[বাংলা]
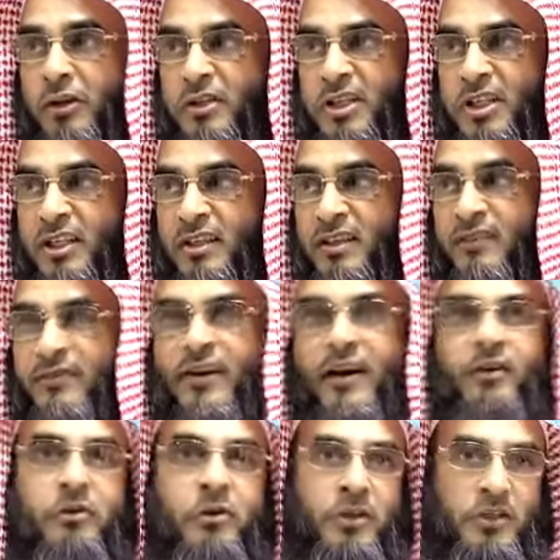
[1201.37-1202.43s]
রয়েছে
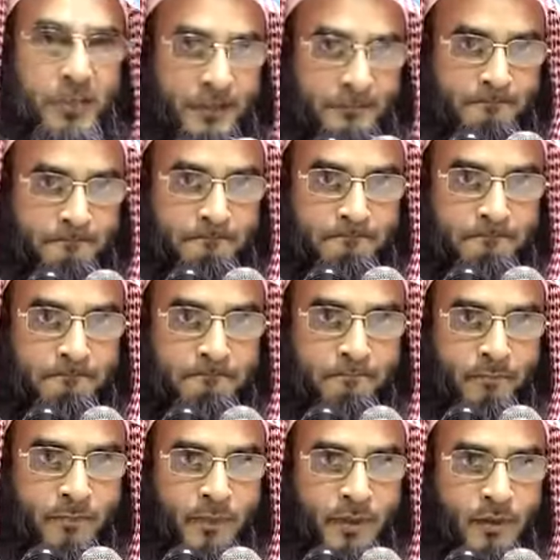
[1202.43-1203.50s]
ইত্তিফাক রয়েছে
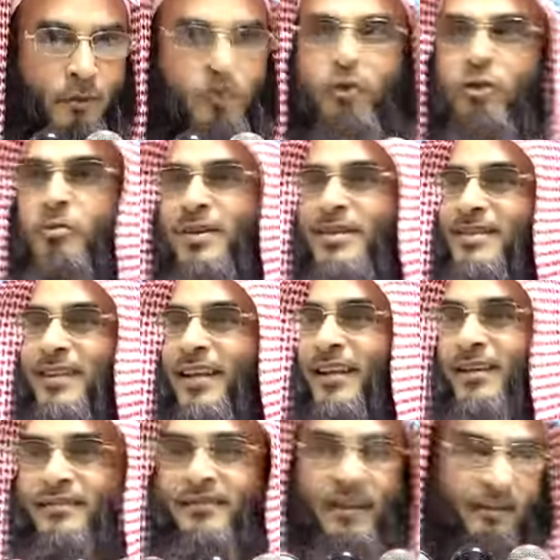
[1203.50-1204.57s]
কোনো মাসলা
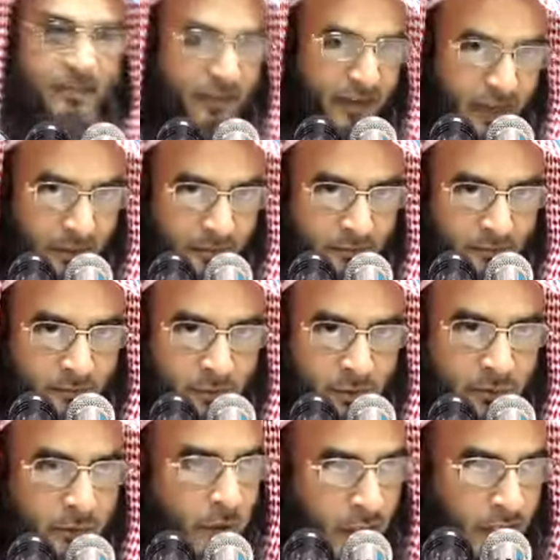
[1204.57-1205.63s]
ইখতলাফ নেই
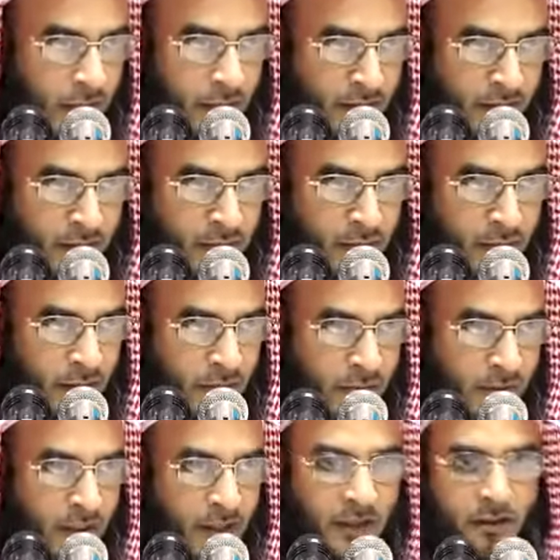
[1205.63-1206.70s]
ফোকাহরামদের
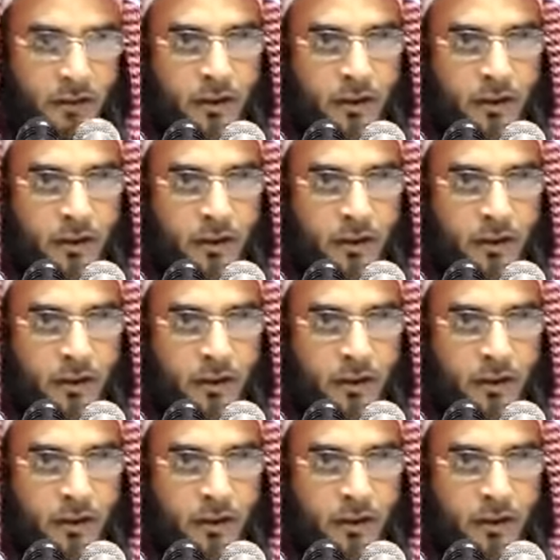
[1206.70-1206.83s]
বা